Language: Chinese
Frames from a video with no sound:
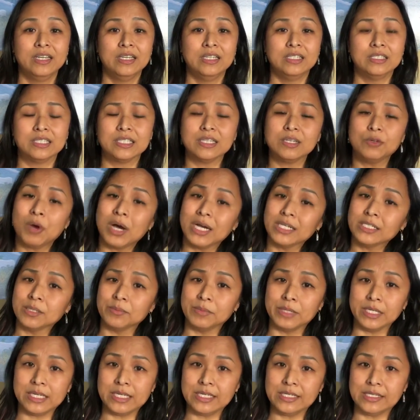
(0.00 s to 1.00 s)
这个话什
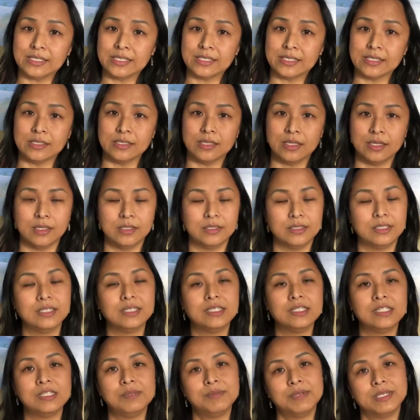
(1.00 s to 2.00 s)
么意思呢？这
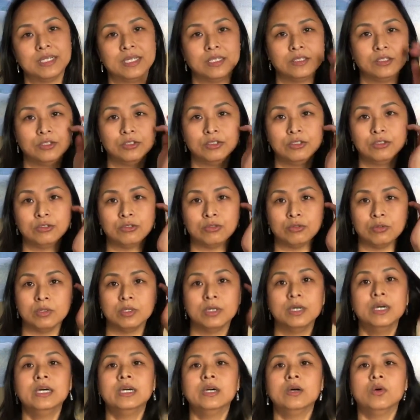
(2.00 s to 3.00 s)
个基本上就是
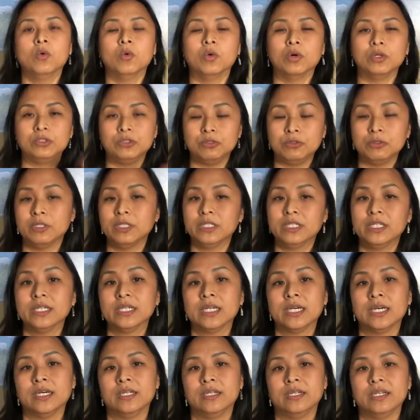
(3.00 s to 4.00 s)
说，我觉得
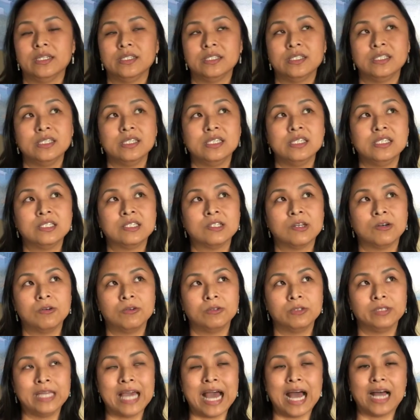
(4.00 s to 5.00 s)
可能是一
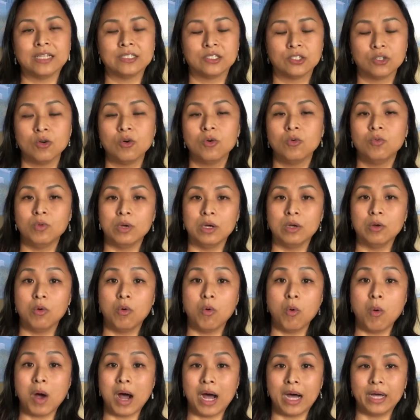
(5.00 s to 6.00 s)
种亚洲文
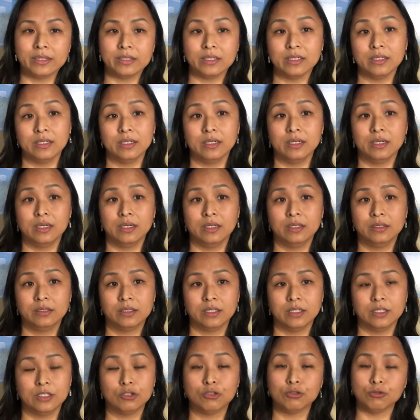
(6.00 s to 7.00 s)
化的。
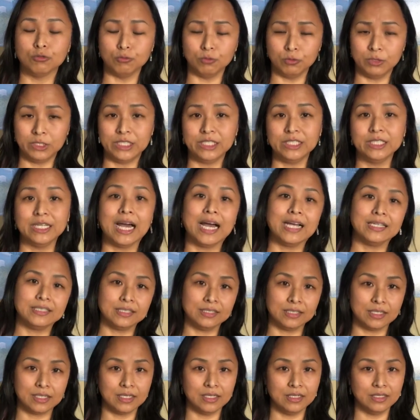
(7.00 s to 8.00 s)
的属性还
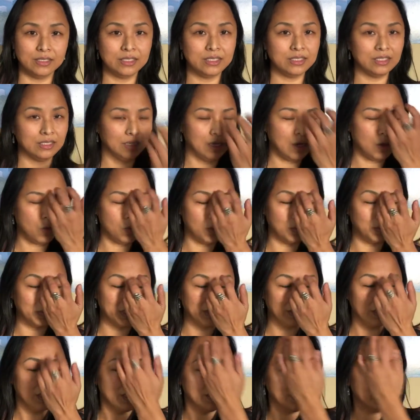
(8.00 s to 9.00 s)
是个性，让我
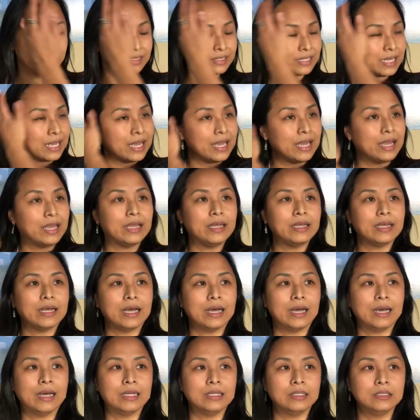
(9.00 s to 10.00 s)
们在
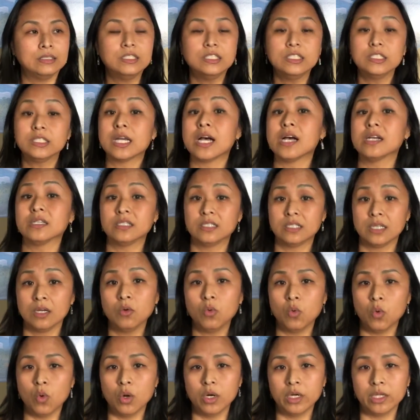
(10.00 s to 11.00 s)
啊日常生
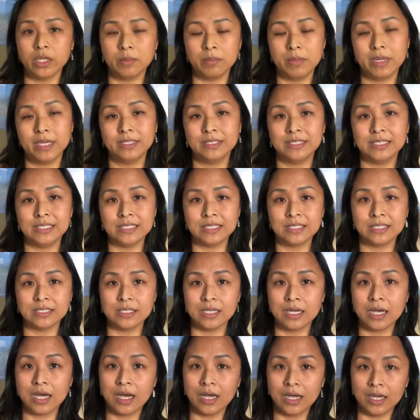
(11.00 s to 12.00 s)
活里面，其
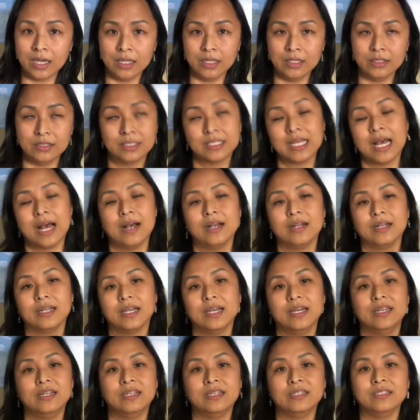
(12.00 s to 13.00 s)
实很常
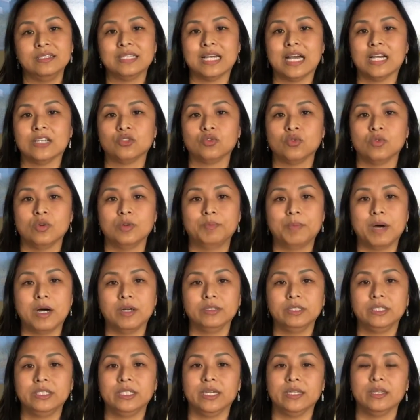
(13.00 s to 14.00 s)
跟人家说
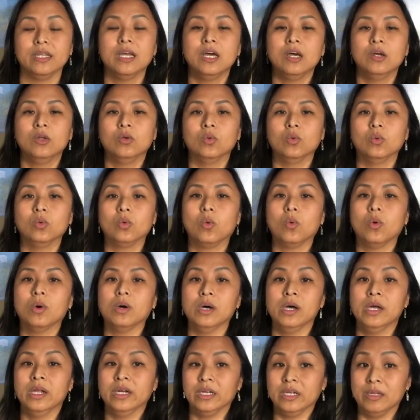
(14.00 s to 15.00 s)
抱歉。如
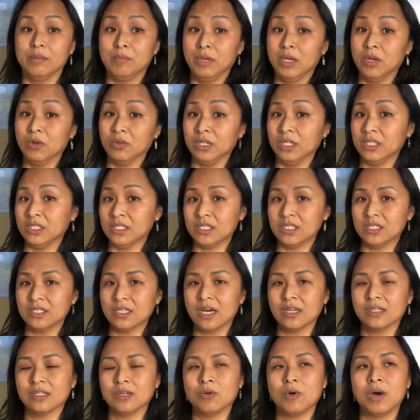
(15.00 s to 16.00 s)
果你没有意识
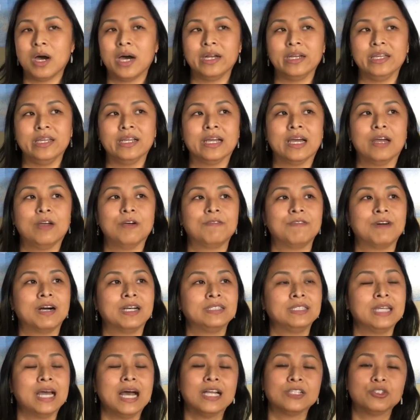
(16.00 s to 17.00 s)
到的话，你应该有发
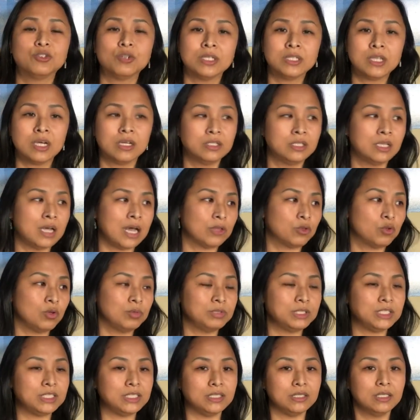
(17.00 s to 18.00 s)
现啊撞到人啊，对
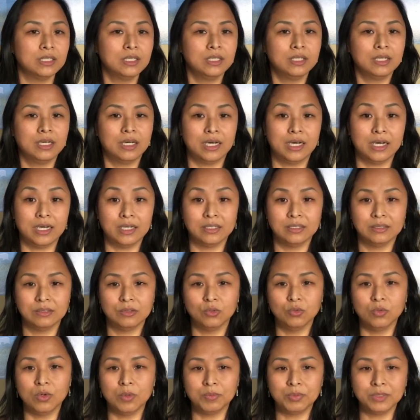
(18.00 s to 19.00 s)
不起啊，
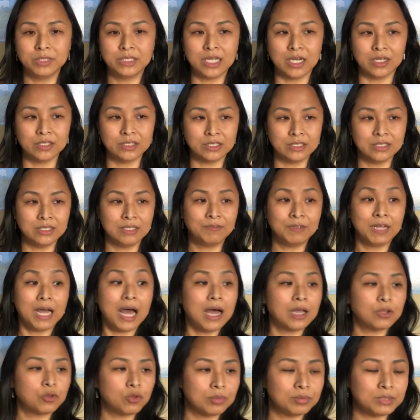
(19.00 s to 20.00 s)
如果不小心
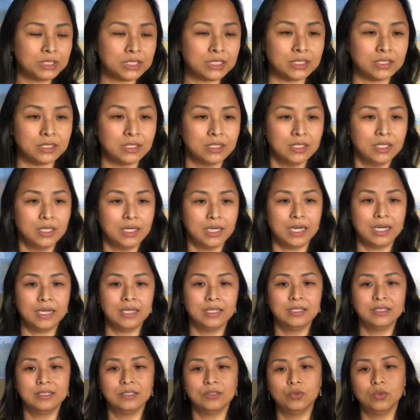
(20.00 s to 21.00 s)
啊对不起啊，
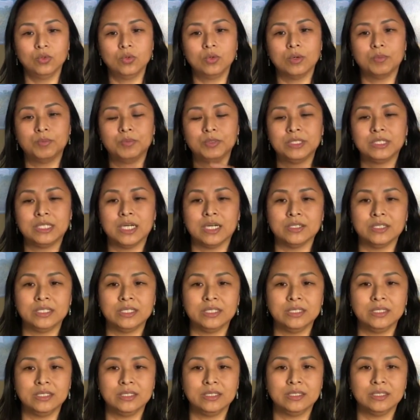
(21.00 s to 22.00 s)
如果不小
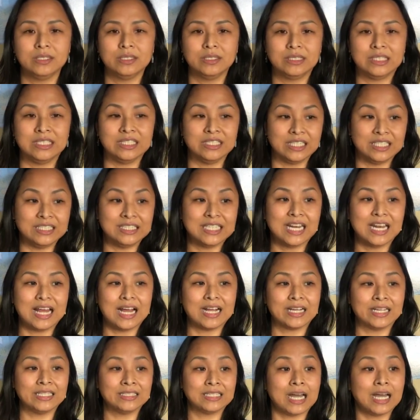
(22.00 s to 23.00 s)
心请人家
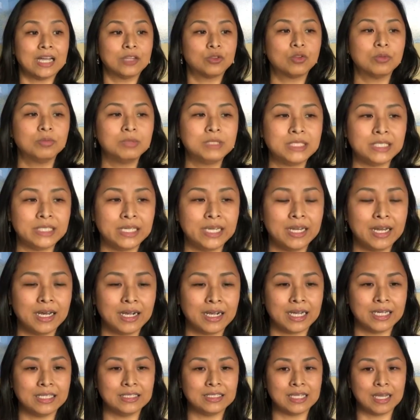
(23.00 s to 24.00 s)
让开一下啊对不起可以让
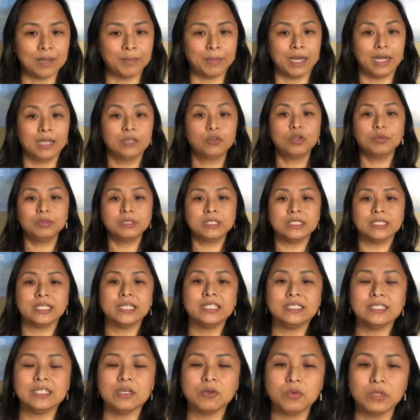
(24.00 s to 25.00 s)
开一下吗啊对不起可
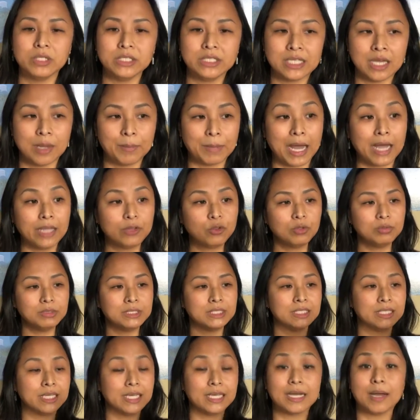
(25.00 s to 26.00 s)
以接过一下吗啊对不
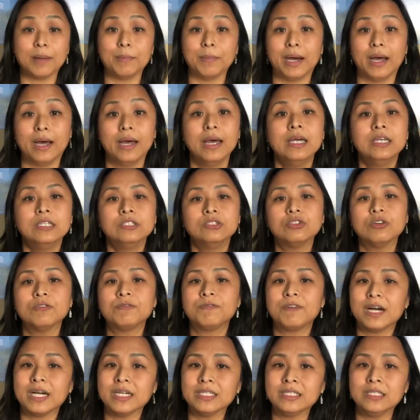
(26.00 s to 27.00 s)
起可以干嘛？就
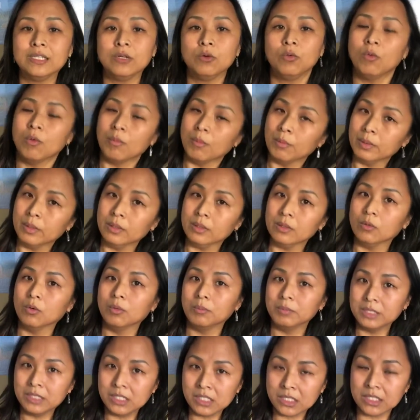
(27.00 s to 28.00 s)
发现我们我
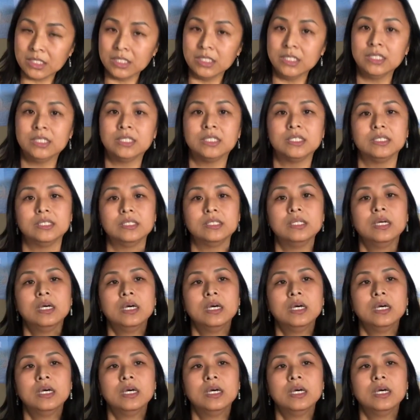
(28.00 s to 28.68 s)
们其实